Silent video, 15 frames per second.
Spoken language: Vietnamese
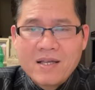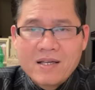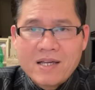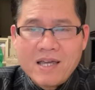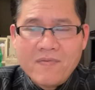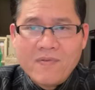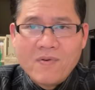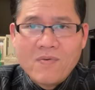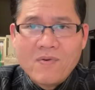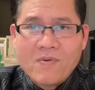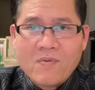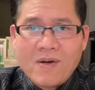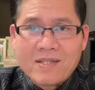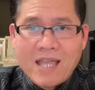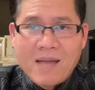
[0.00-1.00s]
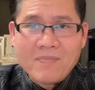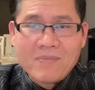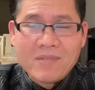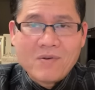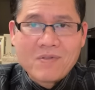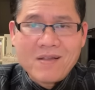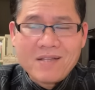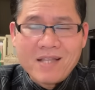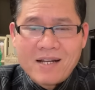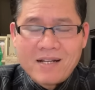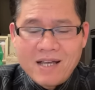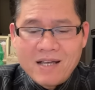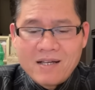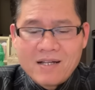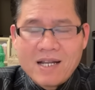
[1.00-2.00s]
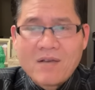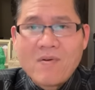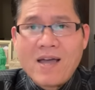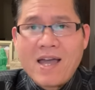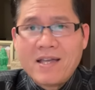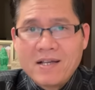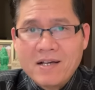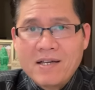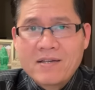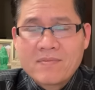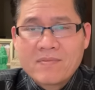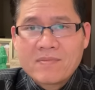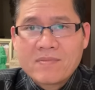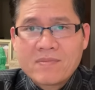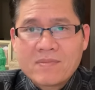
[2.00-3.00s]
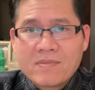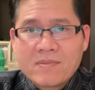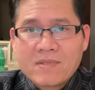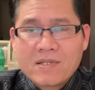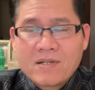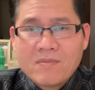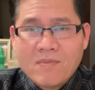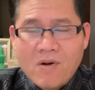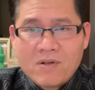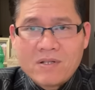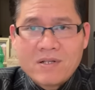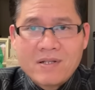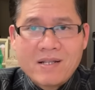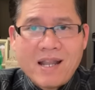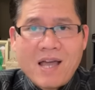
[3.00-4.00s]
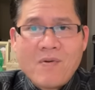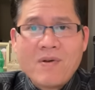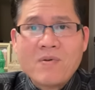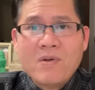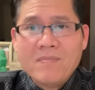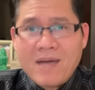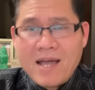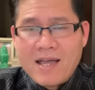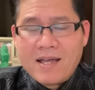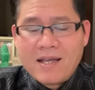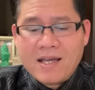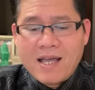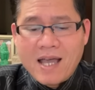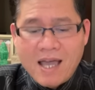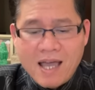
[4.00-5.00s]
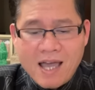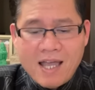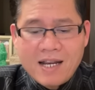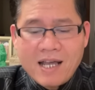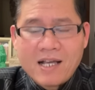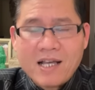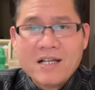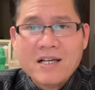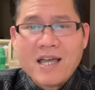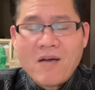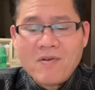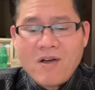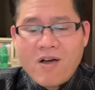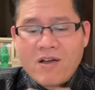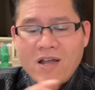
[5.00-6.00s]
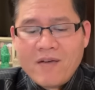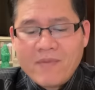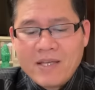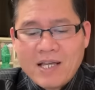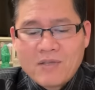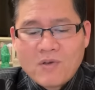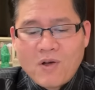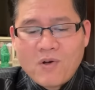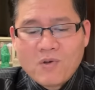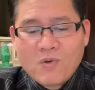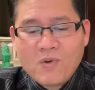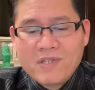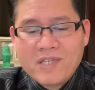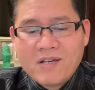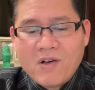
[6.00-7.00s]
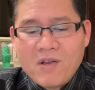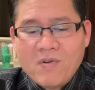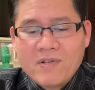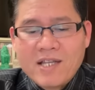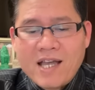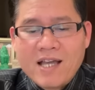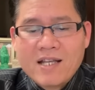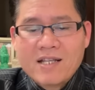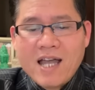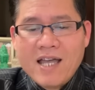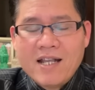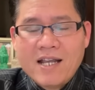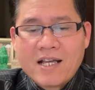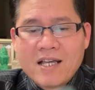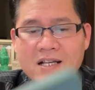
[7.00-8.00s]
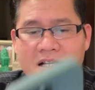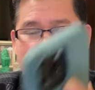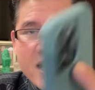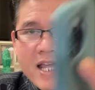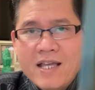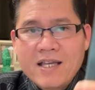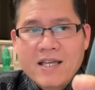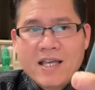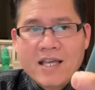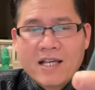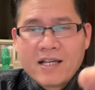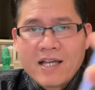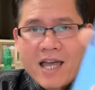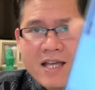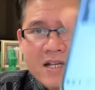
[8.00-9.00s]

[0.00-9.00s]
cái vụ của thám tử của thám trần đó là có hai người một là hoàng nguyên ba hai là cái người áo đỏ đó bây giờ cho cô chú anh chị coi luôn nha đây là cái người này cái